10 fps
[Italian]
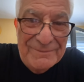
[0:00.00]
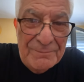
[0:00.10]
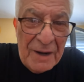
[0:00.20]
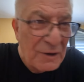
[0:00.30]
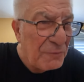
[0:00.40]

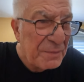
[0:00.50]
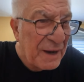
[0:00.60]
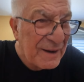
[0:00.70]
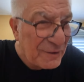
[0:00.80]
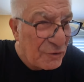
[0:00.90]
ma Klopp
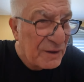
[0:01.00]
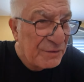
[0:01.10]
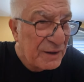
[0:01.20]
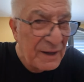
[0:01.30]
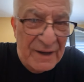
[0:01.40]
ha ancora
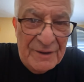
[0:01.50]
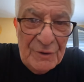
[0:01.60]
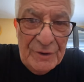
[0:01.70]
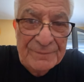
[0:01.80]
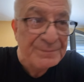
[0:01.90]
fa
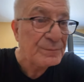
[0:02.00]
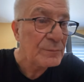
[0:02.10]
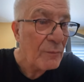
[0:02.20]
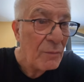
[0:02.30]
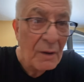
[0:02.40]
l'allenatore.
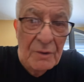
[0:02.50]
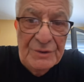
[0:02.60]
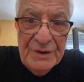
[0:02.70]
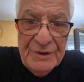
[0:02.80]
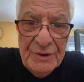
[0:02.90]
Ho
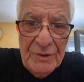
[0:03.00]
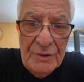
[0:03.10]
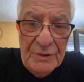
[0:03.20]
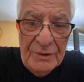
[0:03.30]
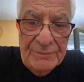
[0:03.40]

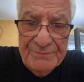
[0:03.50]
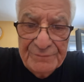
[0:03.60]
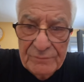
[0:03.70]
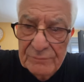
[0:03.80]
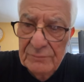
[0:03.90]
sentito,
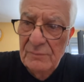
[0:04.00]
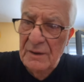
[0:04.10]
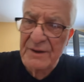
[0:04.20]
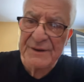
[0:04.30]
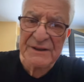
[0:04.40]

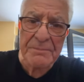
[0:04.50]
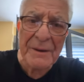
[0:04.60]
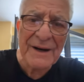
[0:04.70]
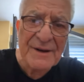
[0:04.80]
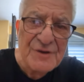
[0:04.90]
si
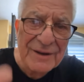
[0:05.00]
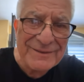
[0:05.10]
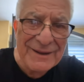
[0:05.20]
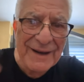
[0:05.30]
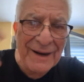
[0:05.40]
parla già
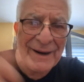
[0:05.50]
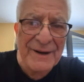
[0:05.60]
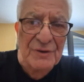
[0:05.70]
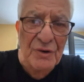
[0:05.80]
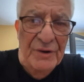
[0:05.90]
di
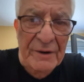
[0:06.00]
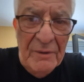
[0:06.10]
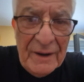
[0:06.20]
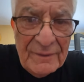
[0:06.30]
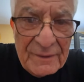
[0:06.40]
allenatore
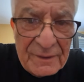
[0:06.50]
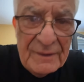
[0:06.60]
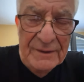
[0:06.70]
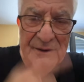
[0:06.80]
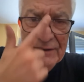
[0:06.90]
qua.
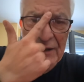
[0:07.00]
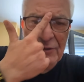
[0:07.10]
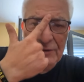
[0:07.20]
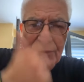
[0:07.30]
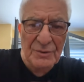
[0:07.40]
Sai,
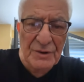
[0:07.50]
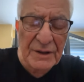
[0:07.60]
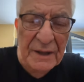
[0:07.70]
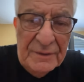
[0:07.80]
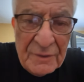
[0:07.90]
cosa sta
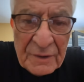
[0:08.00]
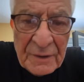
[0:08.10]
succedendo?